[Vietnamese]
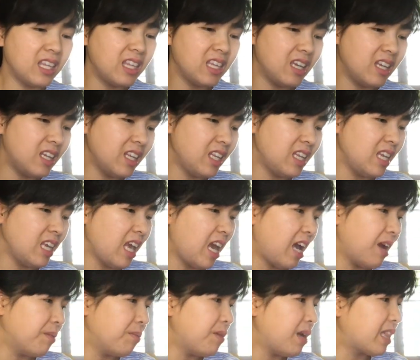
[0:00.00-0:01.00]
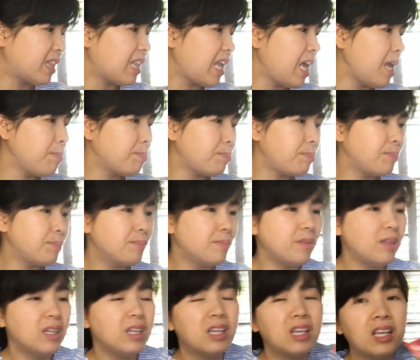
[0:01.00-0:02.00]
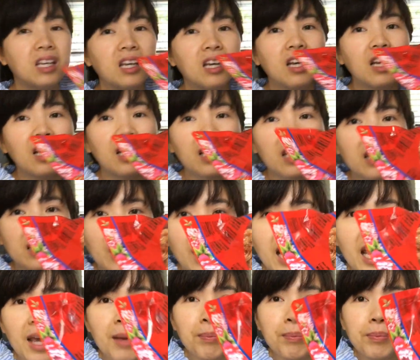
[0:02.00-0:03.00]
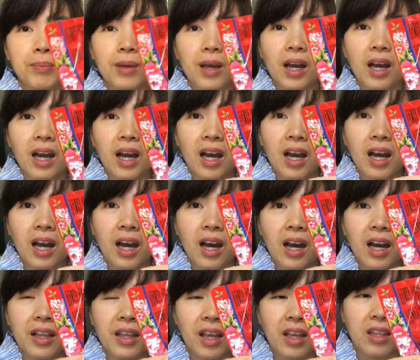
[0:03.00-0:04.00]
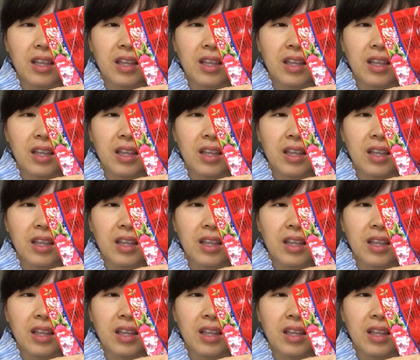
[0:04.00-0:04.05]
cái chị đã chỉ dặn Và tép Tép uh, nhỏ